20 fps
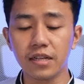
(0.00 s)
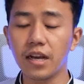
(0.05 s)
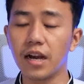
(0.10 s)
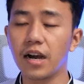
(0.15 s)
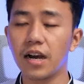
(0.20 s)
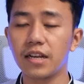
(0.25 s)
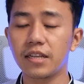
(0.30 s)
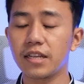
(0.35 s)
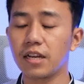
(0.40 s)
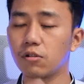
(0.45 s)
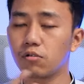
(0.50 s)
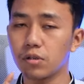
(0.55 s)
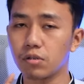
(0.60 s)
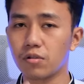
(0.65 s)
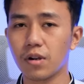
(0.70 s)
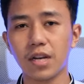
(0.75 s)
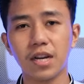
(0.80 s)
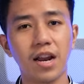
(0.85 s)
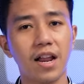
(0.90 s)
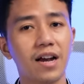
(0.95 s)
dan yang gue
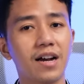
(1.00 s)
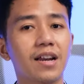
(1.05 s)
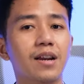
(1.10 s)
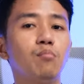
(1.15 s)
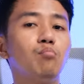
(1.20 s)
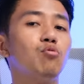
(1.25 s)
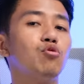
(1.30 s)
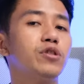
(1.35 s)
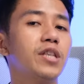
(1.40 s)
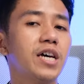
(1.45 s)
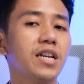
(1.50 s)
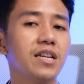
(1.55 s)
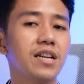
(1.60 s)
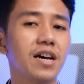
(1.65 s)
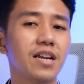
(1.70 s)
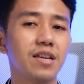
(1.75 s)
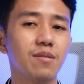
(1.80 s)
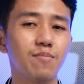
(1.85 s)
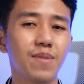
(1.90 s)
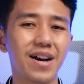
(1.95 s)
suka adalah kelembutan
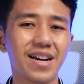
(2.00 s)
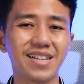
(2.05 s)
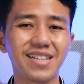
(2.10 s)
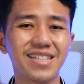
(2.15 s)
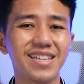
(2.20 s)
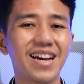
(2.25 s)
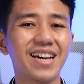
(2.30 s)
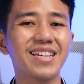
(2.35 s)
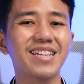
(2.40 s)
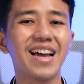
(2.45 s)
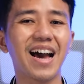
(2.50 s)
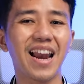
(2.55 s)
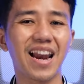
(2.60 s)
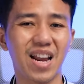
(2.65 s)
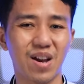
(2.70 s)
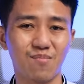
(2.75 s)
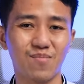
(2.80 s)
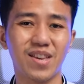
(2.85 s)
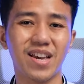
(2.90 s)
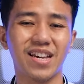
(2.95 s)
dari bagian
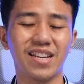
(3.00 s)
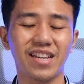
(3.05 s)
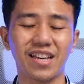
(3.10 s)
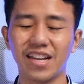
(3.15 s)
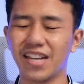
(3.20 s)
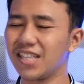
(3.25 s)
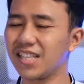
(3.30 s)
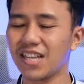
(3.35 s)
dalamnya ini